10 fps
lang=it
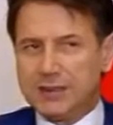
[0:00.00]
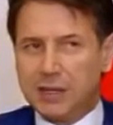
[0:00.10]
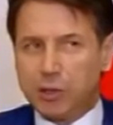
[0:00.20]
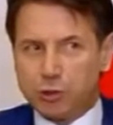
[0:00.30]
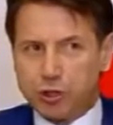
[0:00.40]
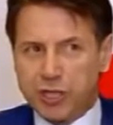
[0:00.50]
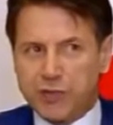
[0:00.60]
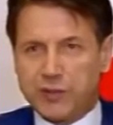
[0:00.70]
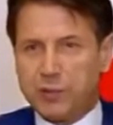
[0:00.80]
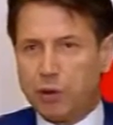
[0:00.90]
Se
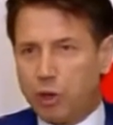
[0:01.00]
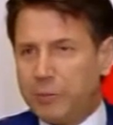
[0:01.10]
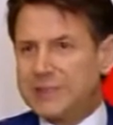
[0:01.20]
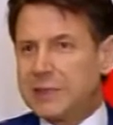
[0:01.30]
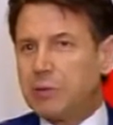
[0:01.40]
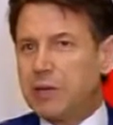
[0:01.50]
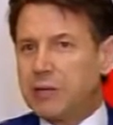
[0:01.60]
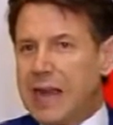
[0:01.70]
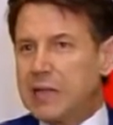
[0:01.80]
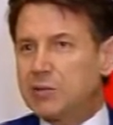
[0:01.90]
riuscissimo, come stiamo
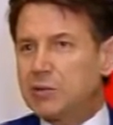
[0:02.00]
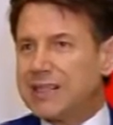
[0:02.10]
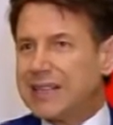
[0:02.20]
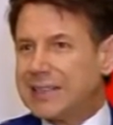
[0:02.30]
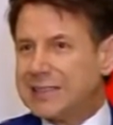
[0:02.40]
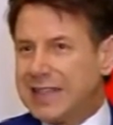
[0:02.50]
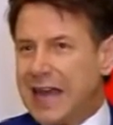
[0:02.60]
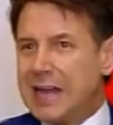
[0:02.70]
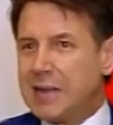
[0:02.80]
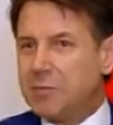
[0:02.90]
lavorando, a
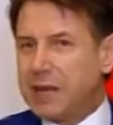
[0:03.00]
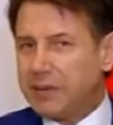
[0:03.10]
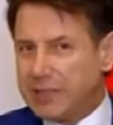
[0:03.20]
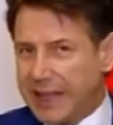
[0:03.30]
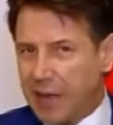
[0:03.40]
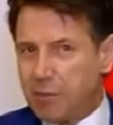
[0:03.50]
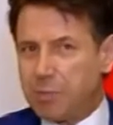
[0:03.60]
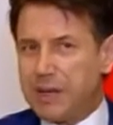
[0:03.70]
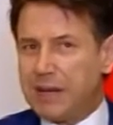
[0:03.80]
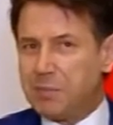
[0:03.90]
realizzare in brevi
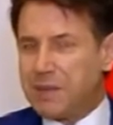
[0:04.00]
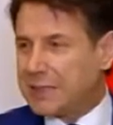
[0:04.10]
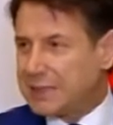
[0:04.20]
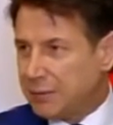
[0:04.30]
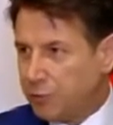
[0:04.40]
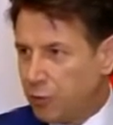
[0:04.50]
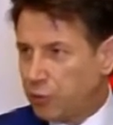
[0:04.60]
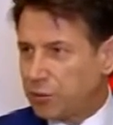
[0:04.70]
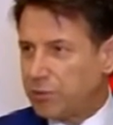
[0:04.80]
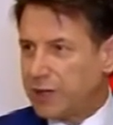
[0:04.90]
tempi le
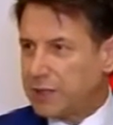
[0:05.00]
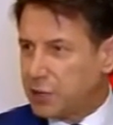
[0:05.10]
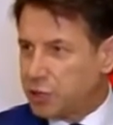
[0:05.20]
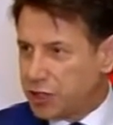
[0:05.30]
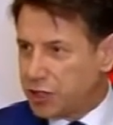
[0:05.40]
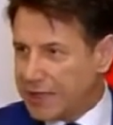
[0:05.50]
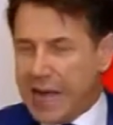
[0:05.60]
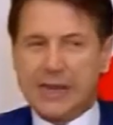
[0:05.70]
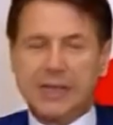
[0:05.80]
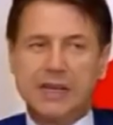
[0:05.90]
piattaforme
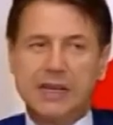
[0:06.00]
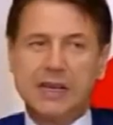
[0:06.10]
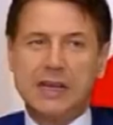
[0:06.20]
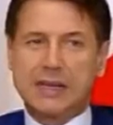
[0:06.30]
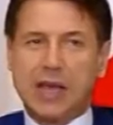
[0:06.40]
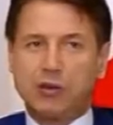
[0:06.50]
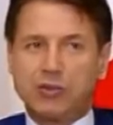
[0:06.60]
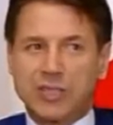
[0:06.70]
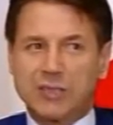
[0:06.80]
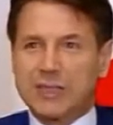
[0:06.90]
digitali che
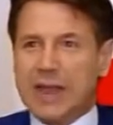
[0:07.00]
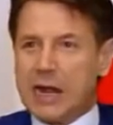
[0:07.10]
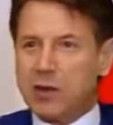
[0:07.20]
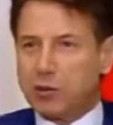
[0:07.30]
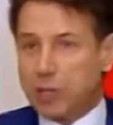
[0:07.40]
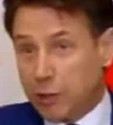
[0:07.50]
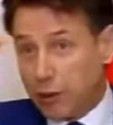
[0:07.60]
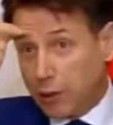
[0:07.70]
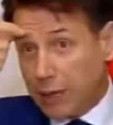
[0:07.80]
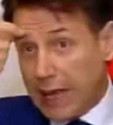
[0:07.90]
consentiranno
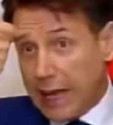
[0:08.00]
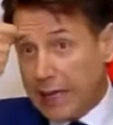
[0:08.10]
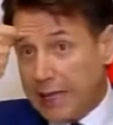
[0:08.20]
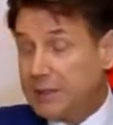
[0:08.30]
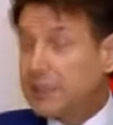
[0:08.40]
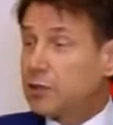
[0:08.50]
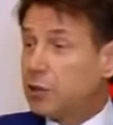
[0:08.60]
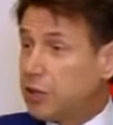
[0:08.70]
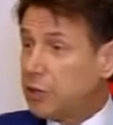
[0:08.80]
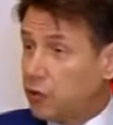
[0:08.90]
la
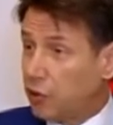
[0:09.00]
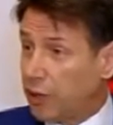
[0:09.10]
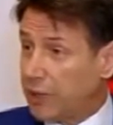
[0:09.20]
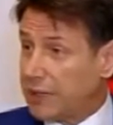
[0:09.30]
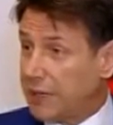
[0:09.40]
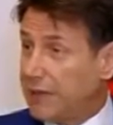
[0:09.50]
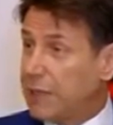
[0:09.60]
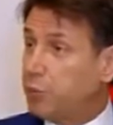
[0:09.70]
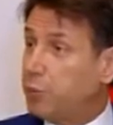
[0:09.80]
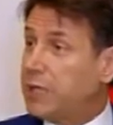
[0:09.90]
interconnessione tra le
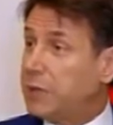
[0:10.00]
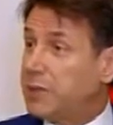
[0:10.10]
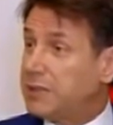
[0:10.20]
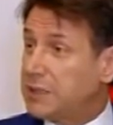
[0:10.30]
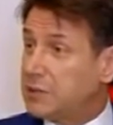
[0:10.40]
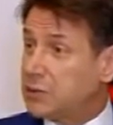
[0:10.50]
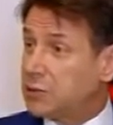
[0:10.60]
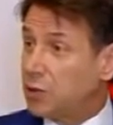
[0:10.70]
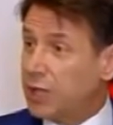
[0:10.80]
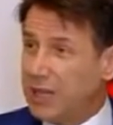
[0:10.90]
varie pubbliche
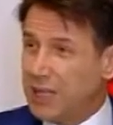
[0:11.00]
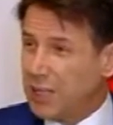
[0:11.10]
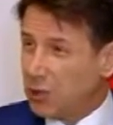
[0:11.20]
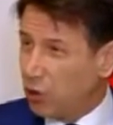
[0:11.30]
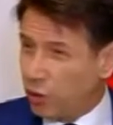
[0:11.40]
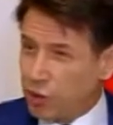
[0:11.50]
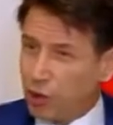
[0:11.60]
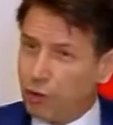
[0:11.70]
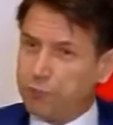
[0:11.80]
amministrazioni, noi